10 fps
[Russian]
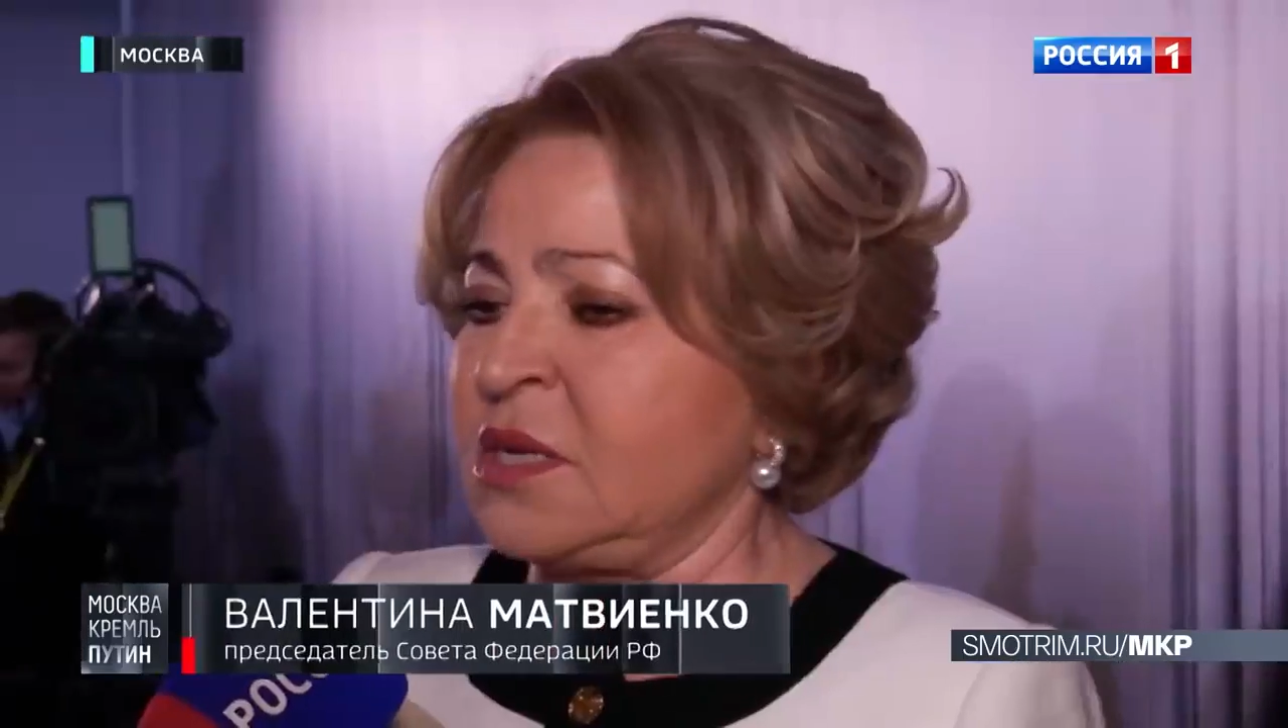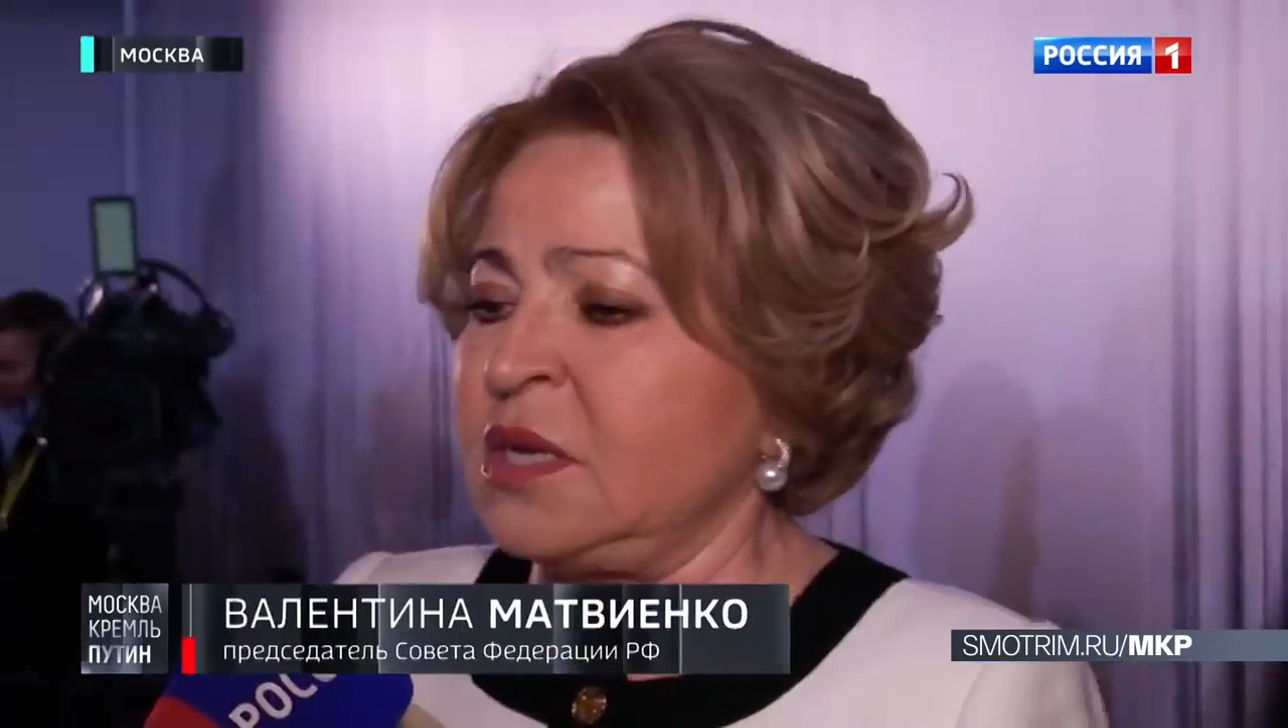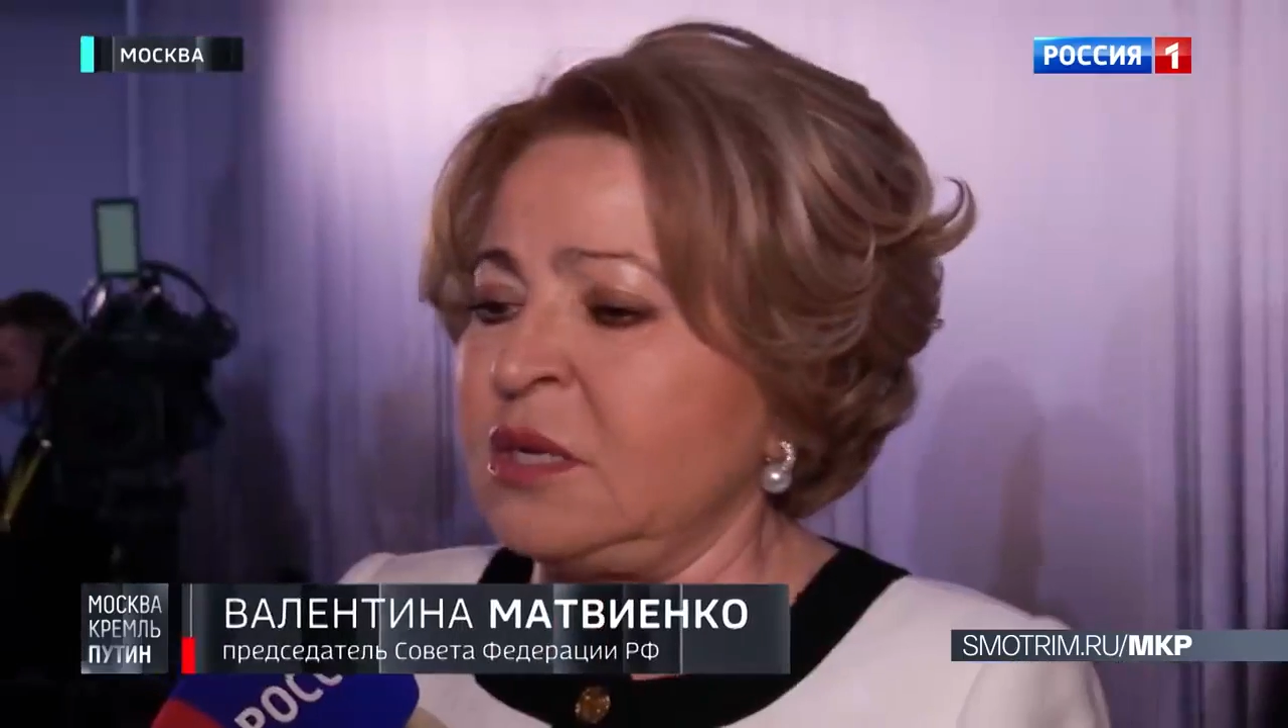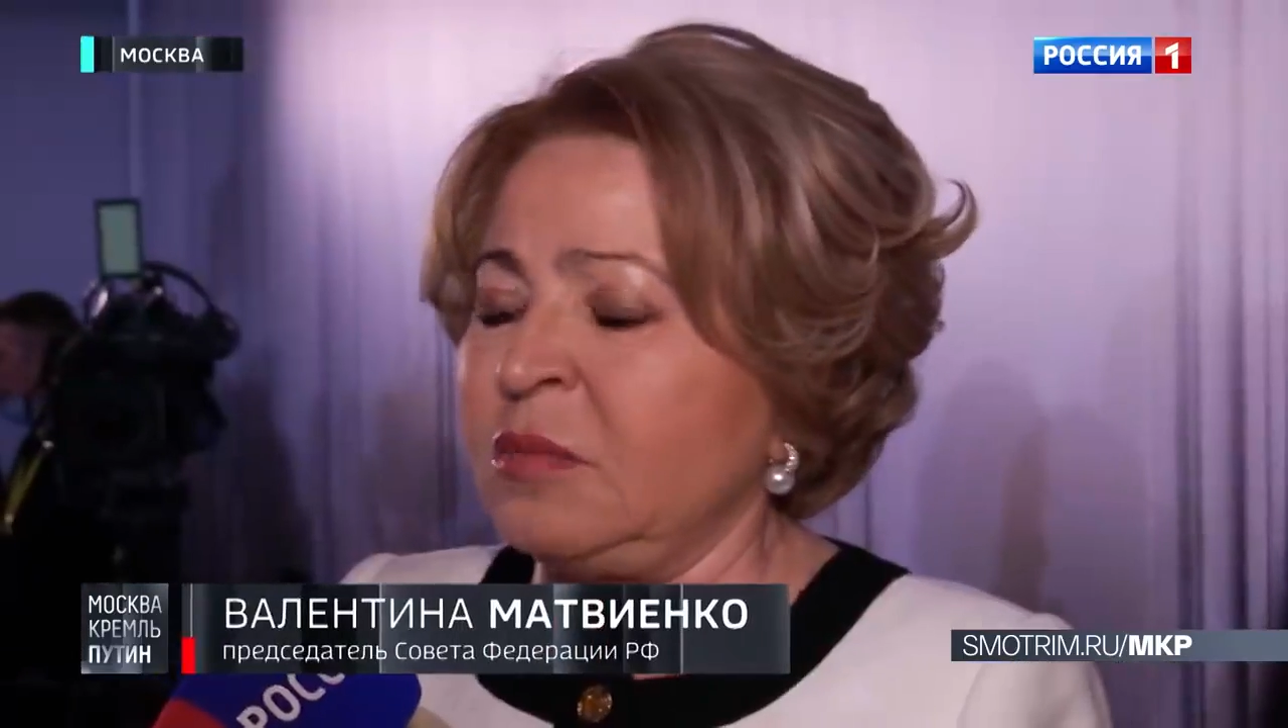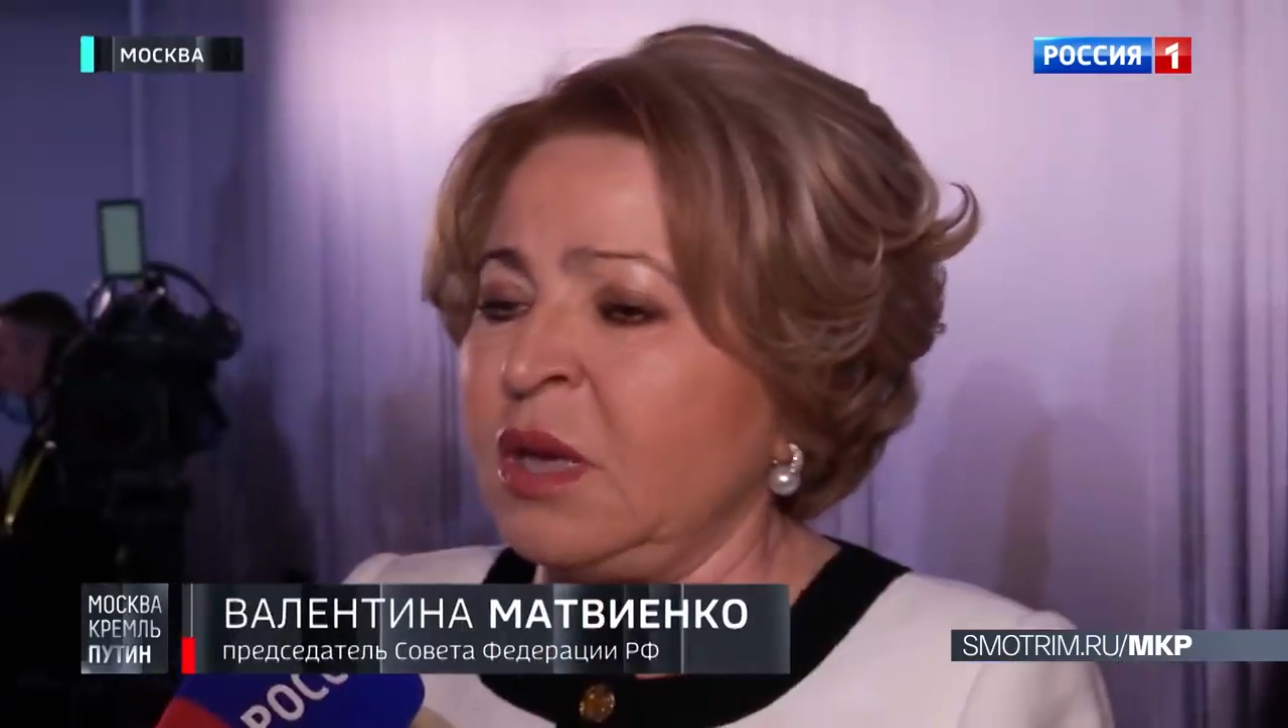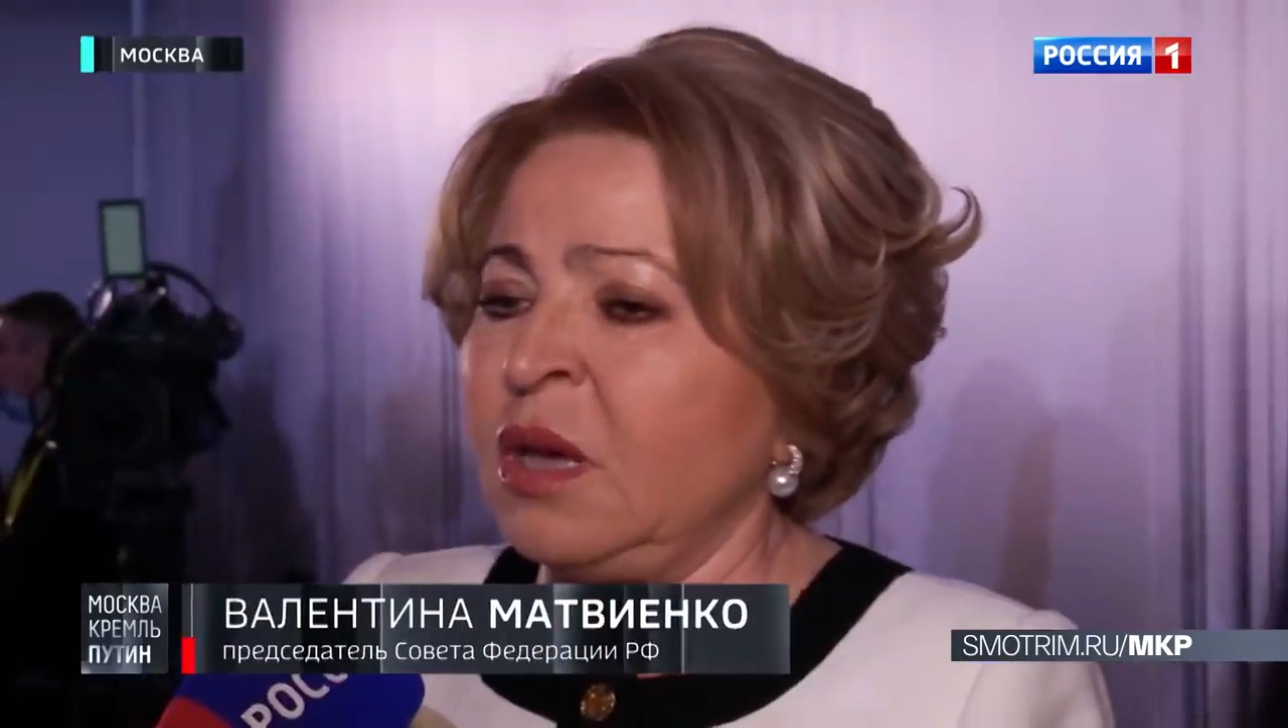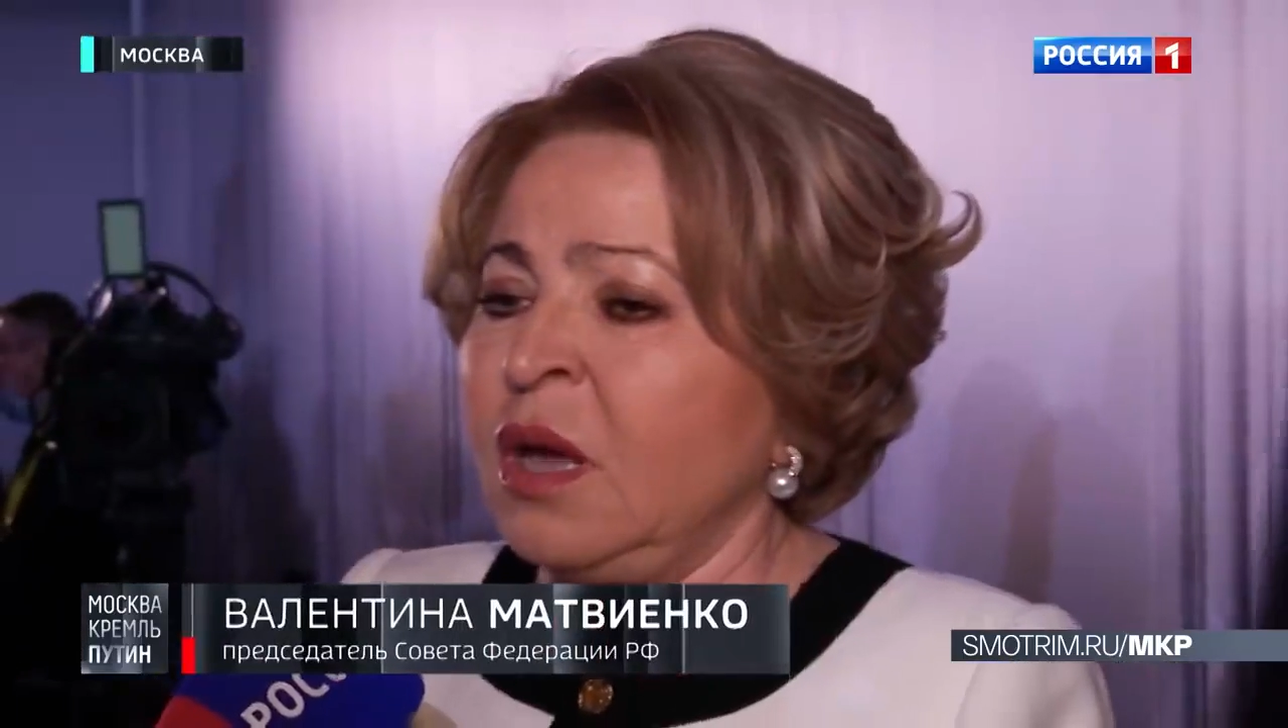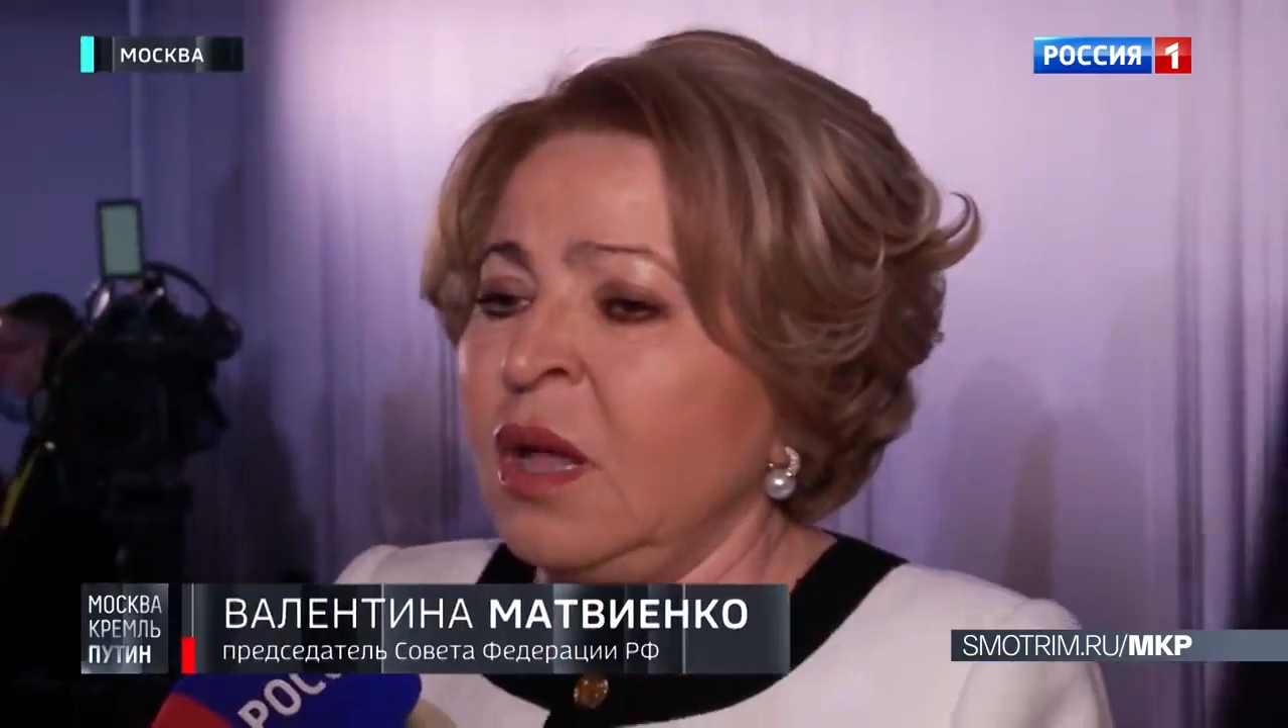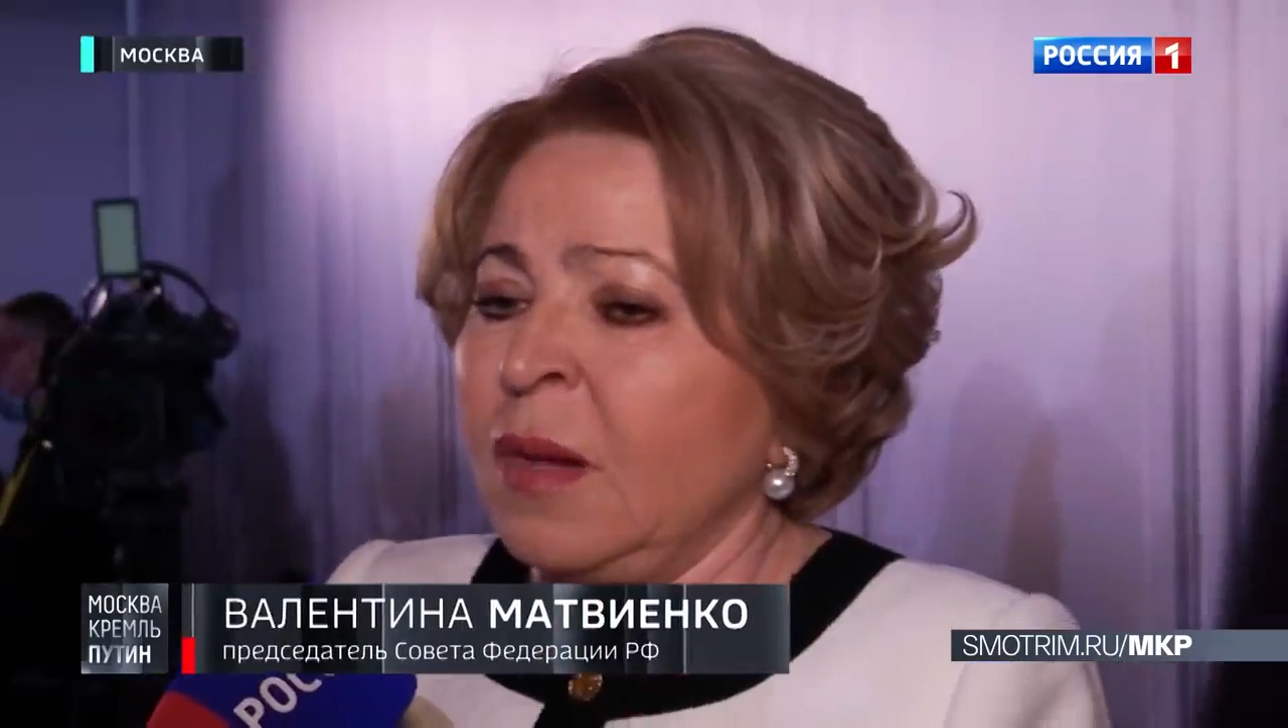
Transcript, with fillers: с этими